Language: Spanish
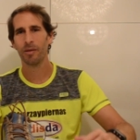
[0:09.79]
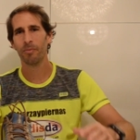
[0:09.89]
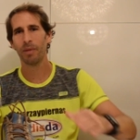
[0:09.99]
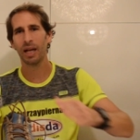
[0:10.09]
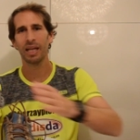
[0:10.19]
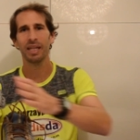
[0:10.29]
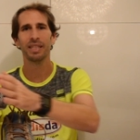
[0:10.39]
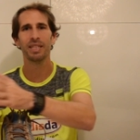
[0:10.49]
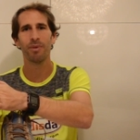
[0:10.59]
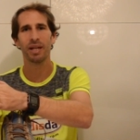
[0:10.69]
¿Vale?
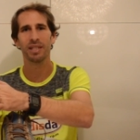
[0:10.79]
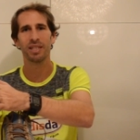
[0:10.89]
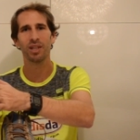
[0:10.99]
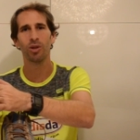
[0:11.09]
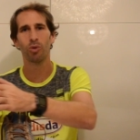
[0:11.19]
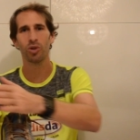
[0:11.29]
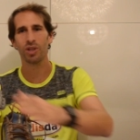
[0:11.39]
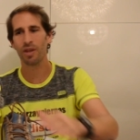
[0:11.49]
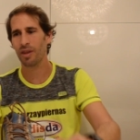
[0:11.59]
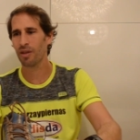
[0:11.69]
Llevan así como
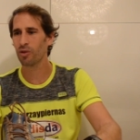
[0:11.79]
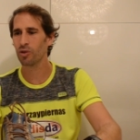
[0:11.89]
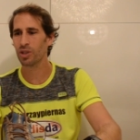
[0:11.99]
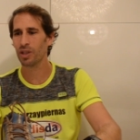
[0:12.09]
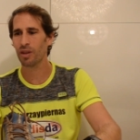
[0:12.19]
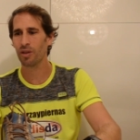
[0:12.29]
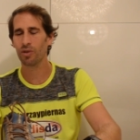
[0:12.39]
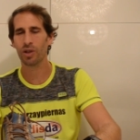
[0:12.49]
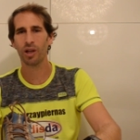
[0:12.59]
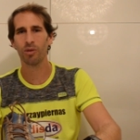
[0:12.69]
unos
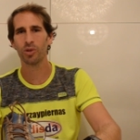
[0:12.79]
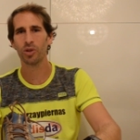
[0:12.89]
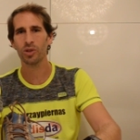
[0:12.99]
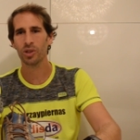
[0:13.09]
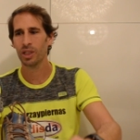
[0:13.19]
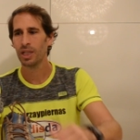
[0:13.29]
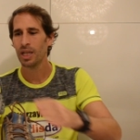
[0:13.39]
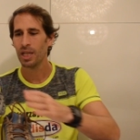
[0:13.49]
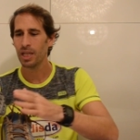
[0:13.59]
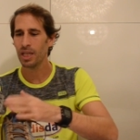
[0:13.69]
600-700 kilómetros
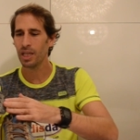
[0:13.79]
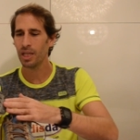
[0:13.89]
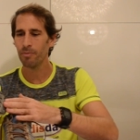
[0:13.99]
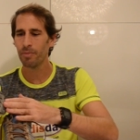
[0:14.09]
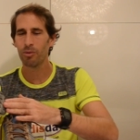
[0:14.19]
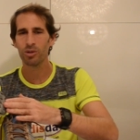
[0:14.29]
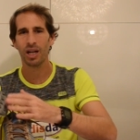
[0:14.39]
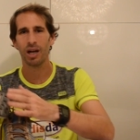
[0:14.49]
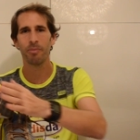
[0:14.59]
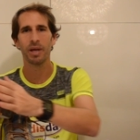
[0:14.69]
y vamos
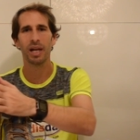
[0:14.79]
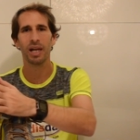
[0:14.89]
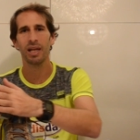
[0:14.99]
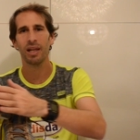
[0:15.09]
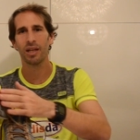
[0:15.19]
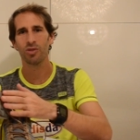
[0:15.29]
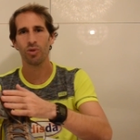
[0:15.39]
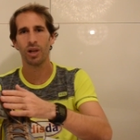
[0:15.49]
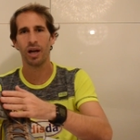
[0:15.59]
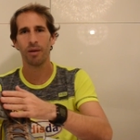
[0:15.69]
a cambiarle la
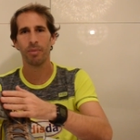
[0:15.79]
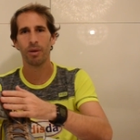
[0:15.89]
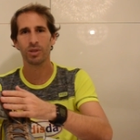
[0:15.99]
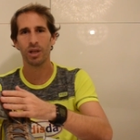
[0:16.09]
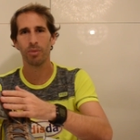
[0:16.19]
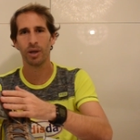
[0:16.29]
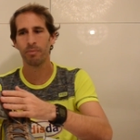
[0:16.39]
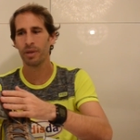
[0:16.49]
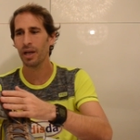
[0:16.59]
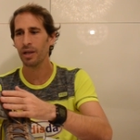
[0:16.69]
suela. Vamos a
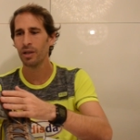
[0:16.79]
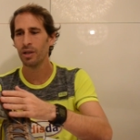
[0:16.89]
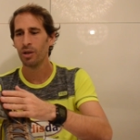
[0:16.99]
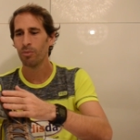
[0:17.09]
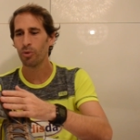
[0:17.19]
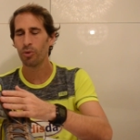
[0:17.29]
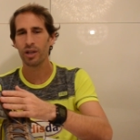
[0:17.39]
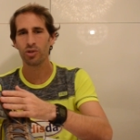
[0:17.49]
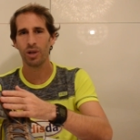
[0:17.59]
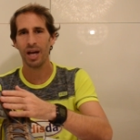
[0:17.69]
cambiar por
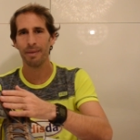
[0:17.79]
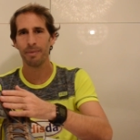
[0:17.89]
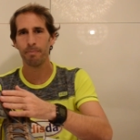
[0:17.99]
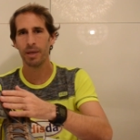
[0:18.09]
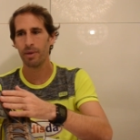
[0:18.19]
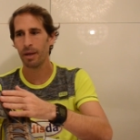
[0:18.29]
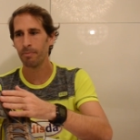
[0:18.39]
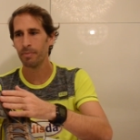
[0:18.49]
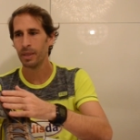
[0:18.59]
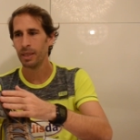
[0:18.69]
una suela Vibram.
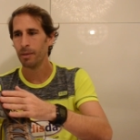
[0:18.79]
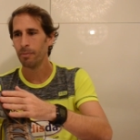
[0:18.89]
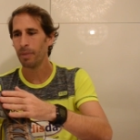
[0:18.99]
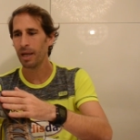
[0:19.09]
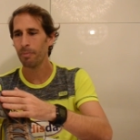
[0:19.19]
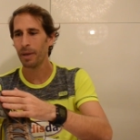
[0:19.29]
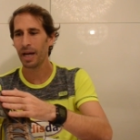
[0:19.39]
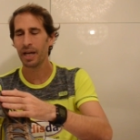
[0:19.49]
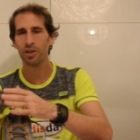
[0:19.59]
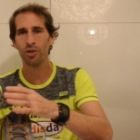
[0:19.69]
¿Vale?
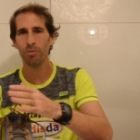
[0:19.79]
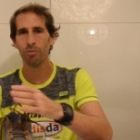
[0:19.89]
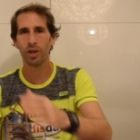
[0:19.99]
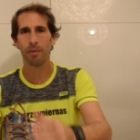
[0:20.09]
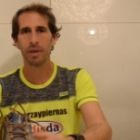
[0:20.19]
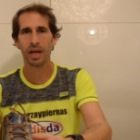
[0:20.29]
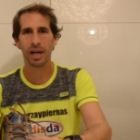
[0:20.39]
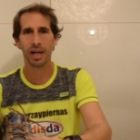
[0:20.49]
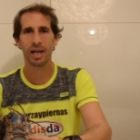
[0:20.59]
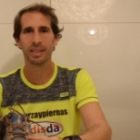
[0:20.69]
Para ello voy a
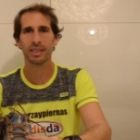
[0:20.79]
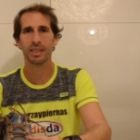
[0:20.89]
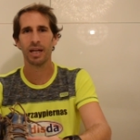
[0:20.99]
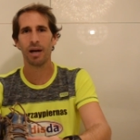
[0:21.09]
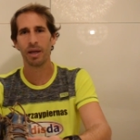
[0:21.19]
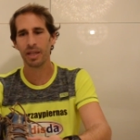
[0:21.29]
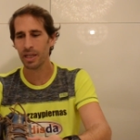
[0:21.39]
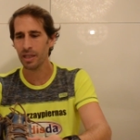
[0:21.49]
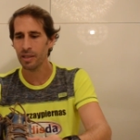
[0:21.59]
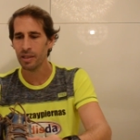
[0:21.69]
enviarlas a
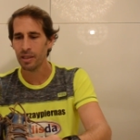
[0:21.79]
Madrid.